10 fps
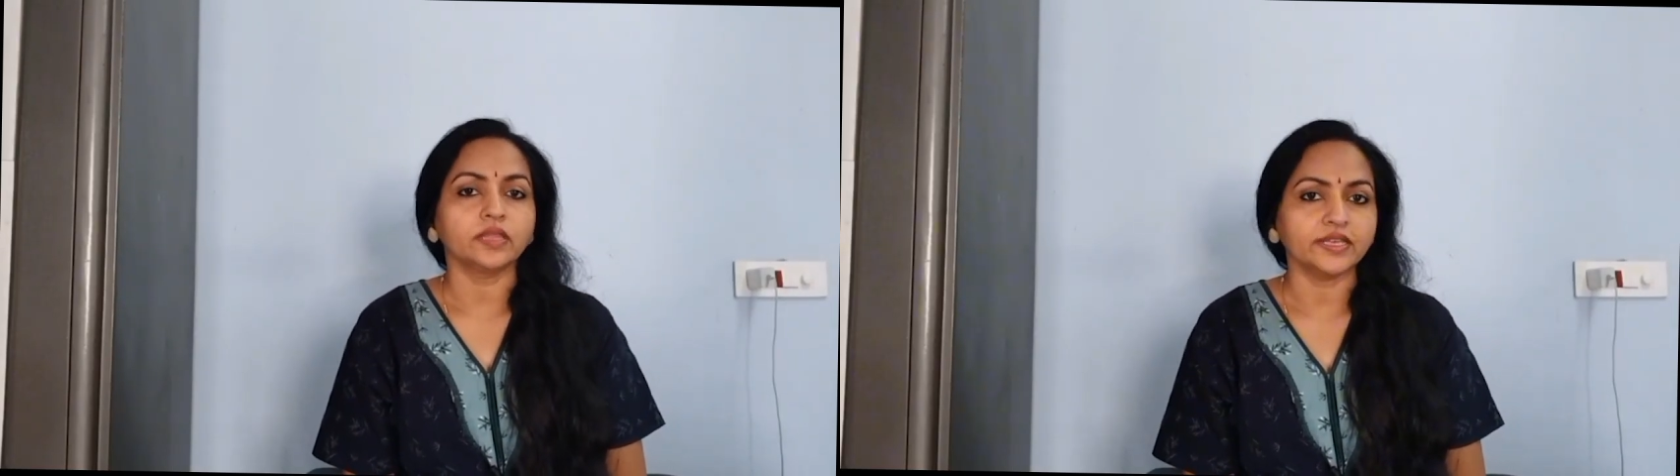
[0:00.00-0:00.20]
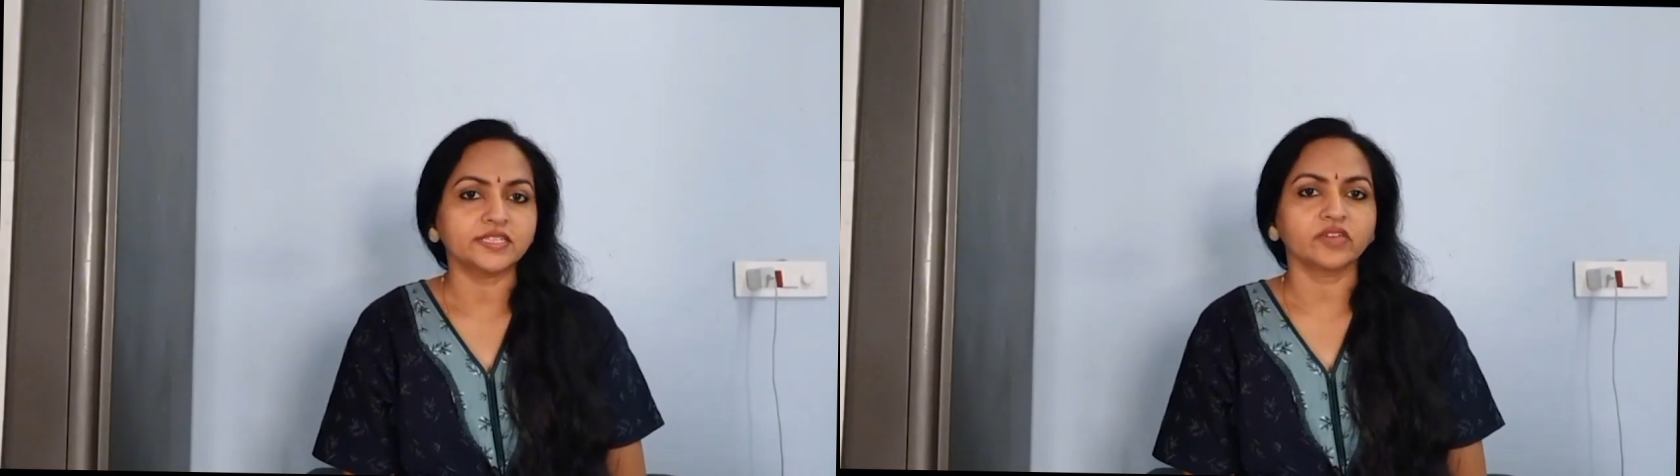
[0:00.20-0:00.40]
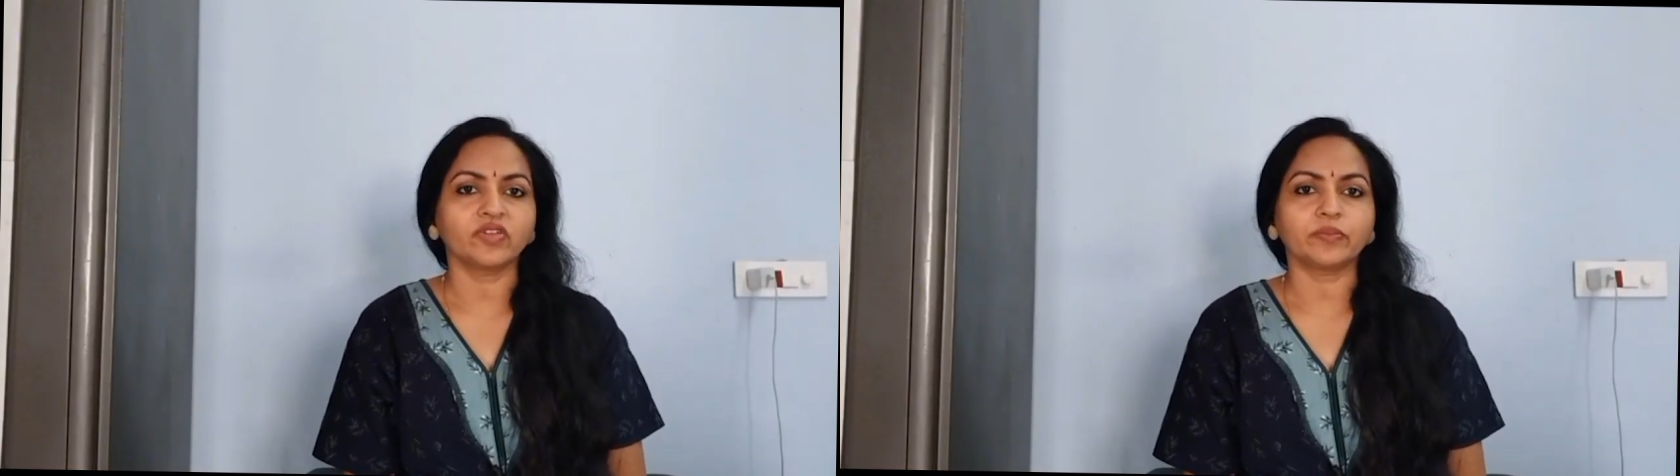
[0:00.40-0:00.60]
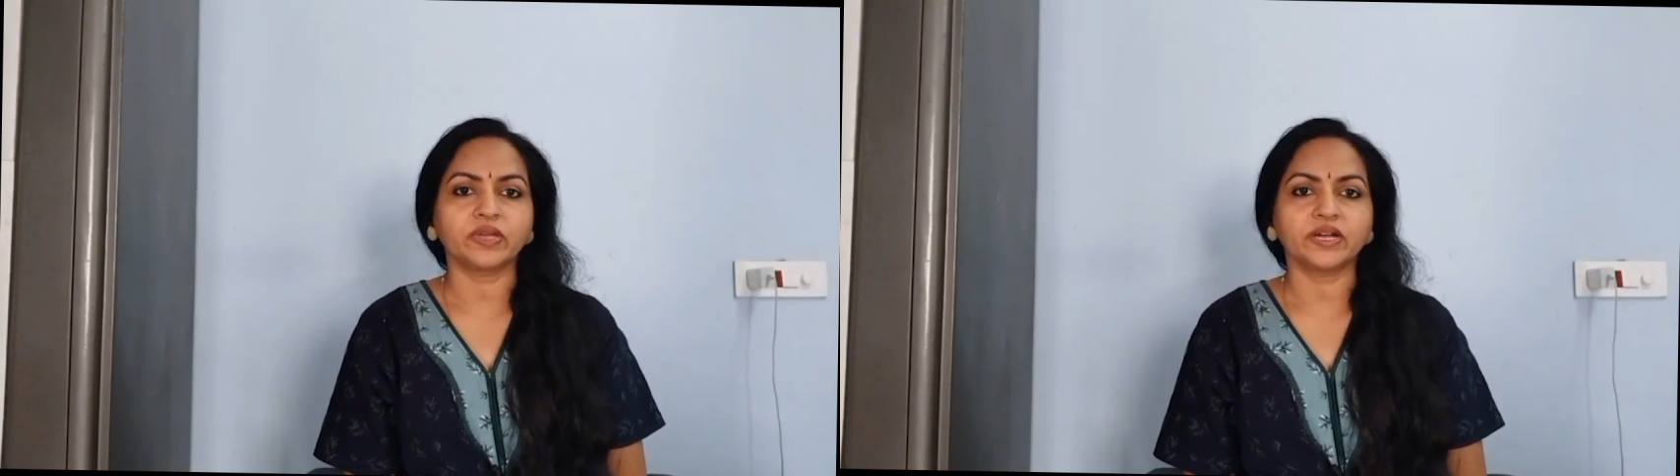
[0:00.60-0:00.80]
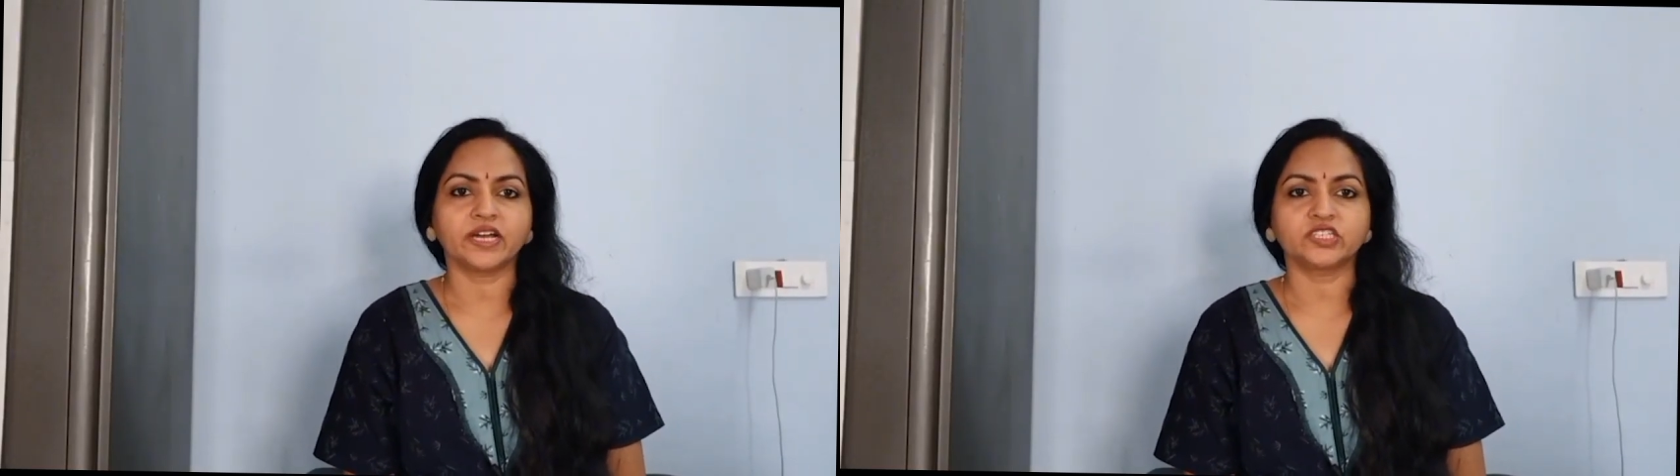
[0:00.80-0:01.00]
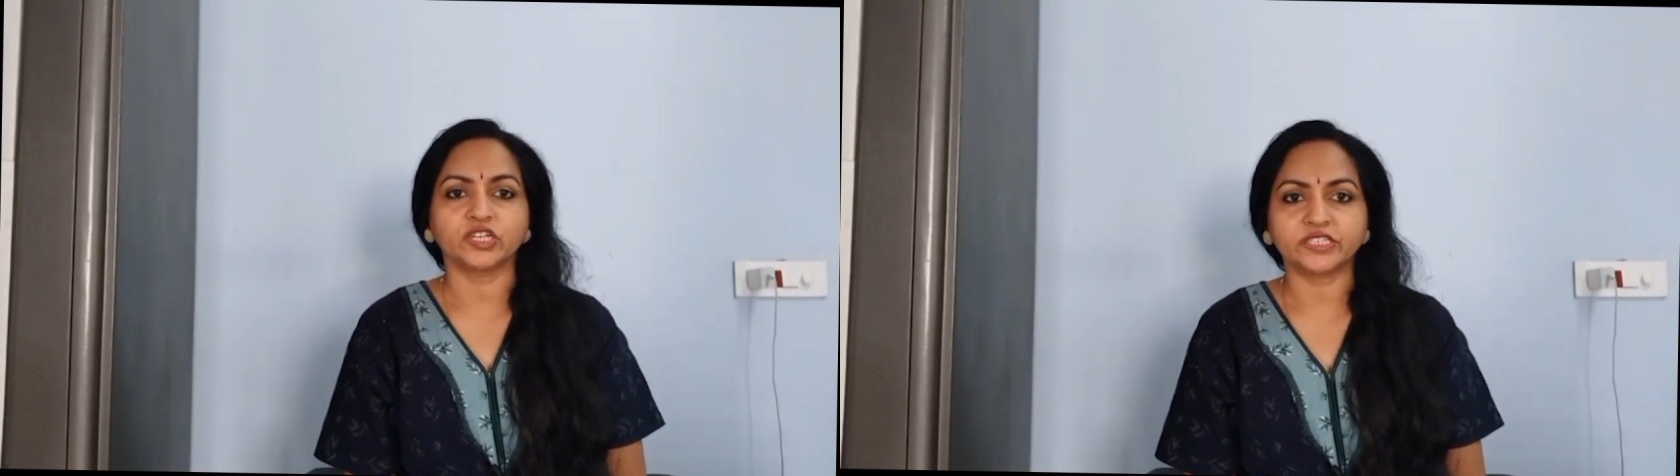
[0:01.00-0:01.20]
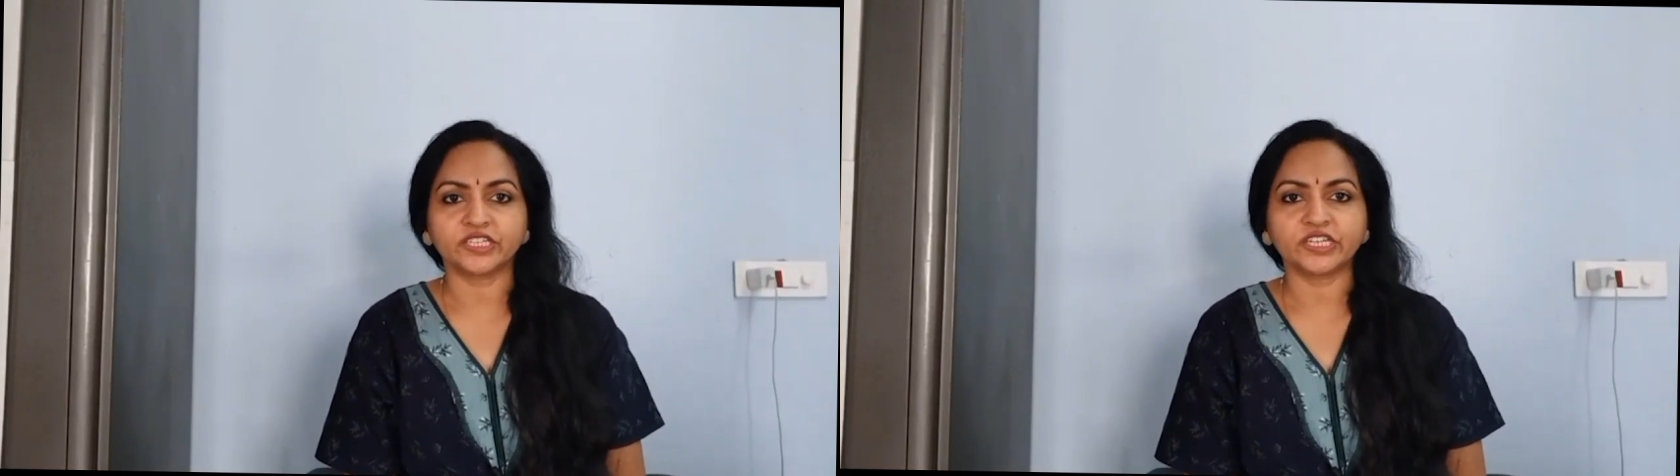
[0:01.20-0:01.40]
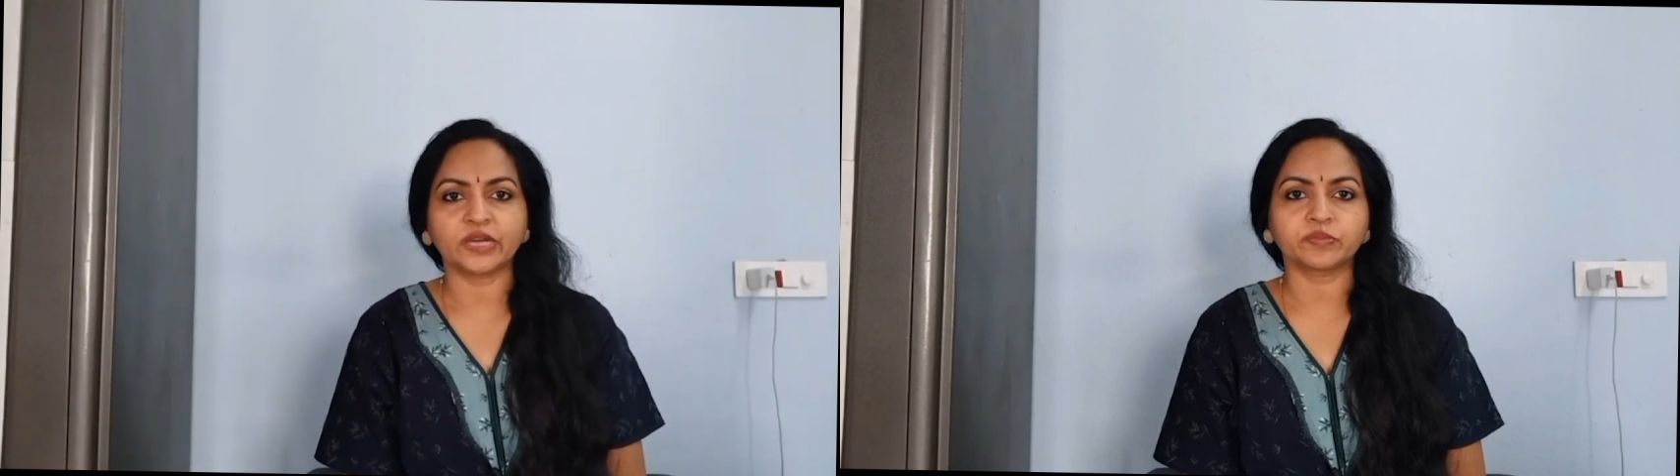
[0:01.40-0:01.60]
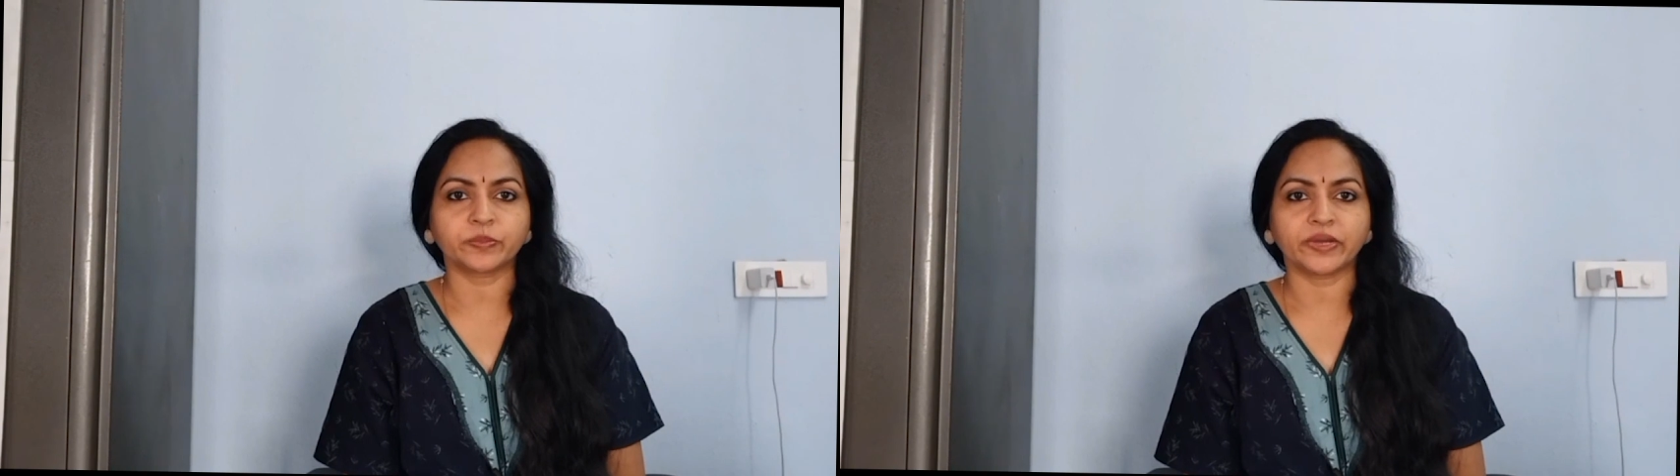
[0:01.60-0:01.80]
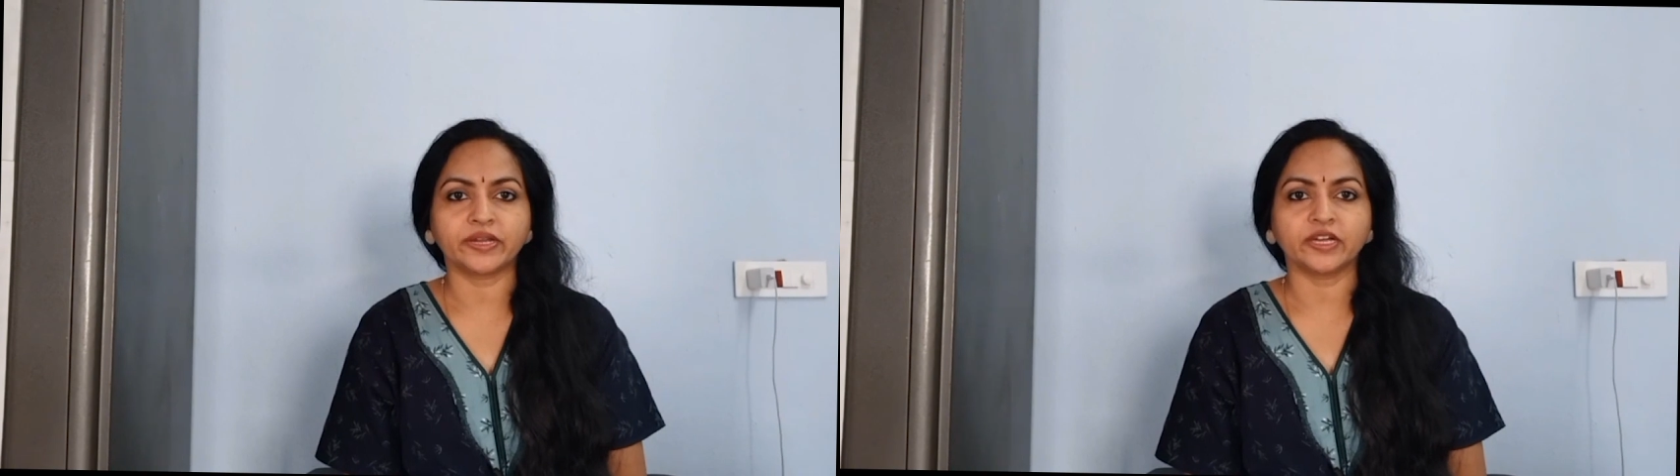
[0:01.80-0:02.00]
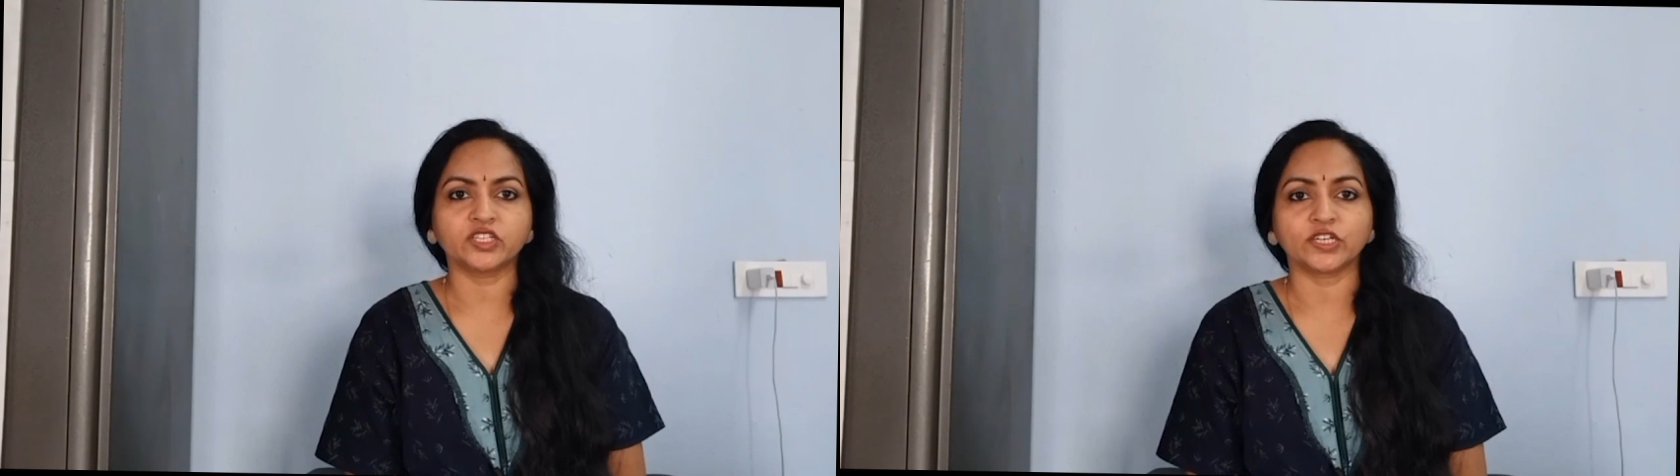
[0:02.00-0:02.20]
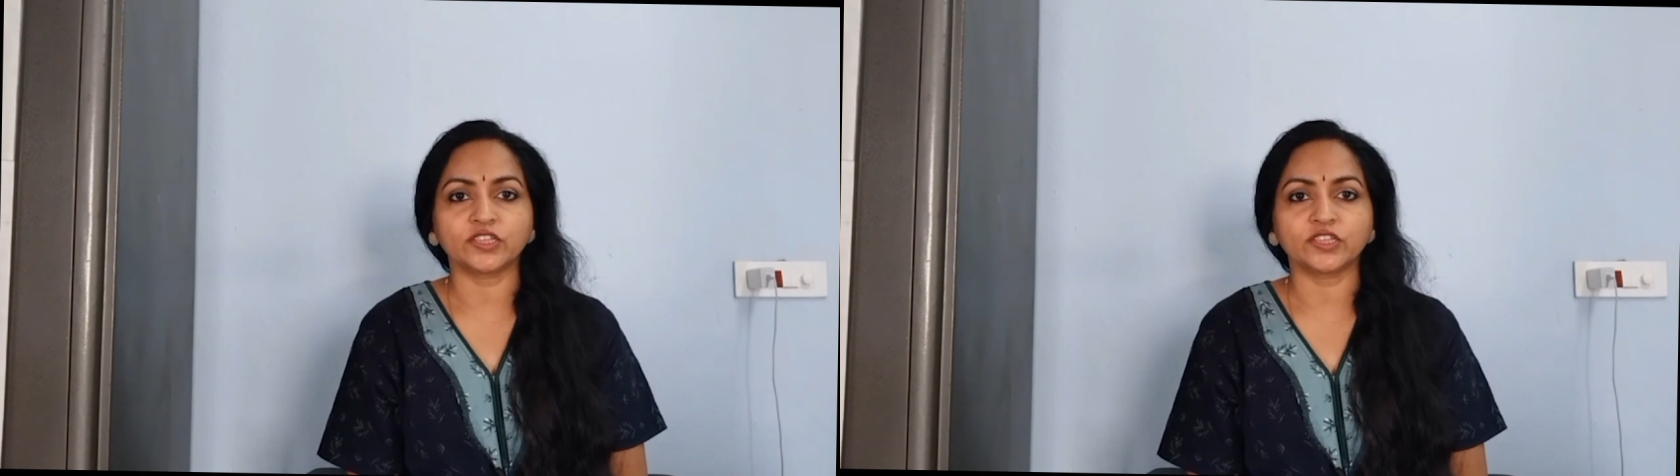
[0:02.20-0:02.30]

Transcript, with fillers: దేశవ్యాప్తంగా చర్చనీయాంశమైన